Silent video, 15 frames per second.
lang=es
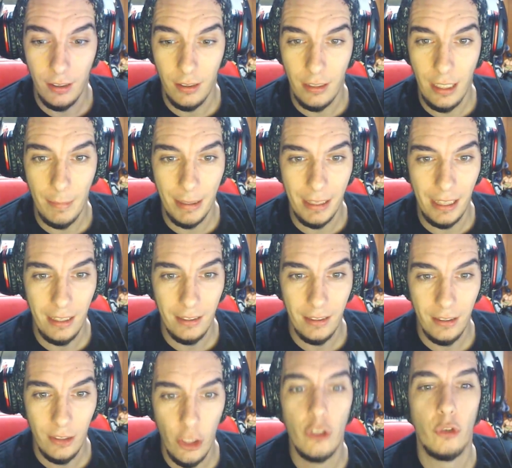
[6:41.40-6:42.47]
Dale para atrás.
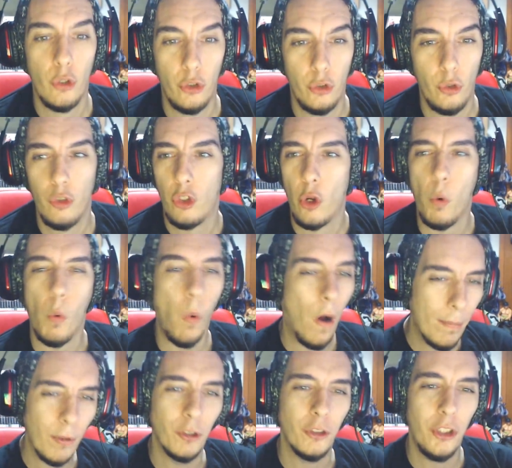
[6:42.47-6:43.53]
Esto, esto, qué
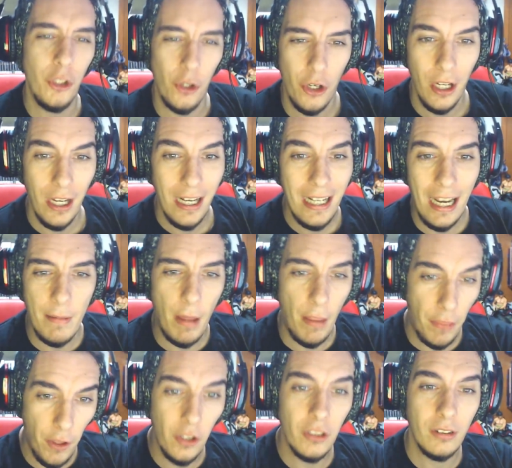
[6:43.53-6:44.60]
guapo, tío. La
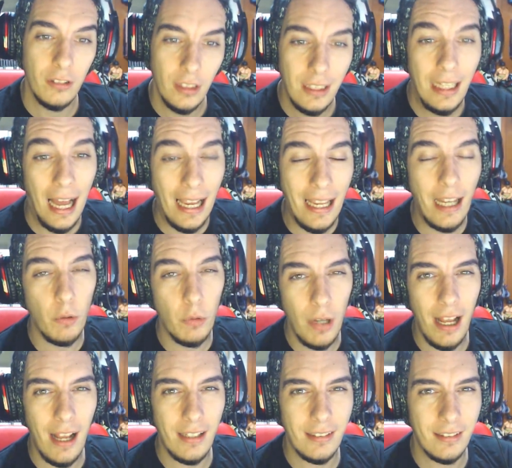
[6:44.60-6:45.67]
animación... Hay
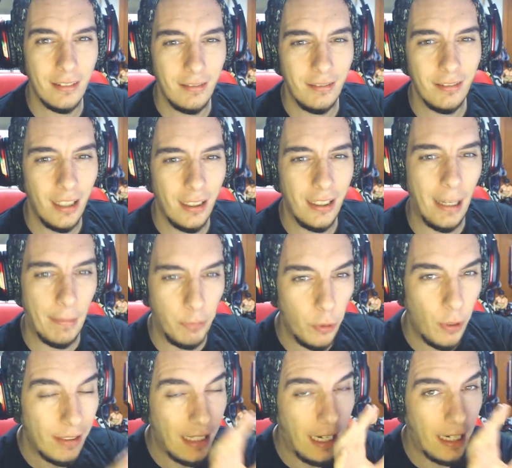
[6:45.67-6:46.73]
algunas
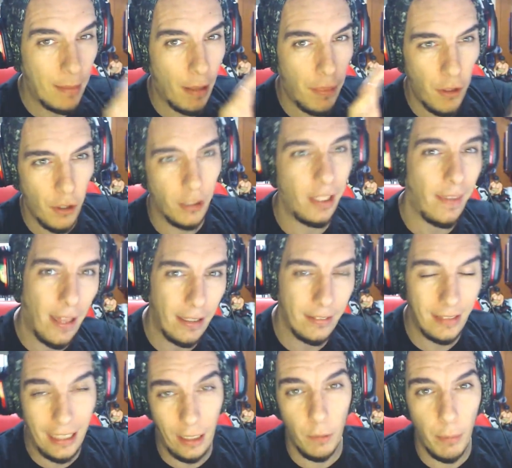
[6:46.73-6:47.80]
capturas de la animación que
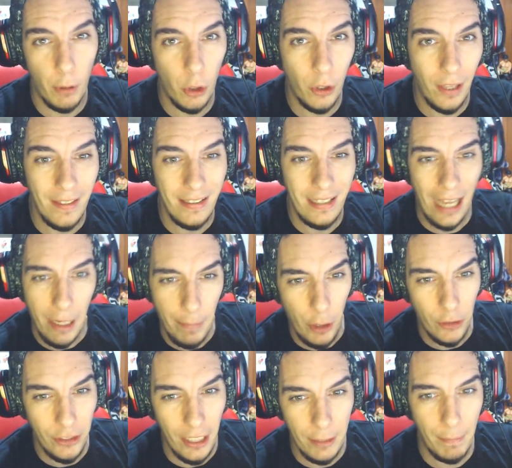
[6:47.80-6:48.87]
dejan un poco que desear, pero
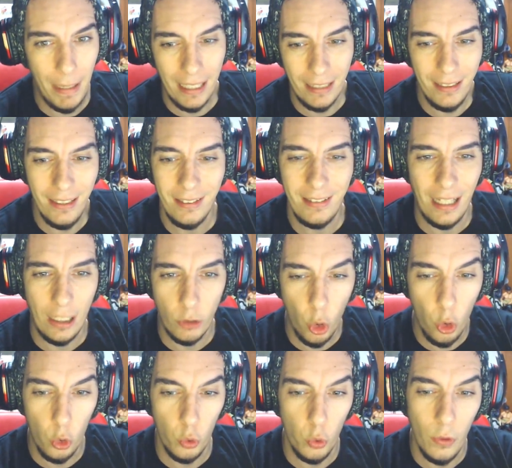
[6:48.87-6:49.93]
estas partes están
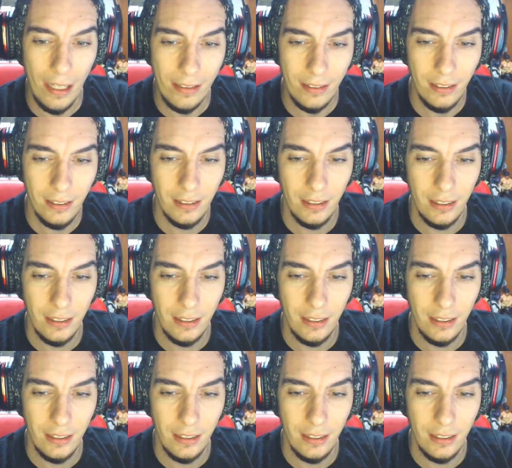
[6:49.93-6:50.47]
cojonudas, ¿eh?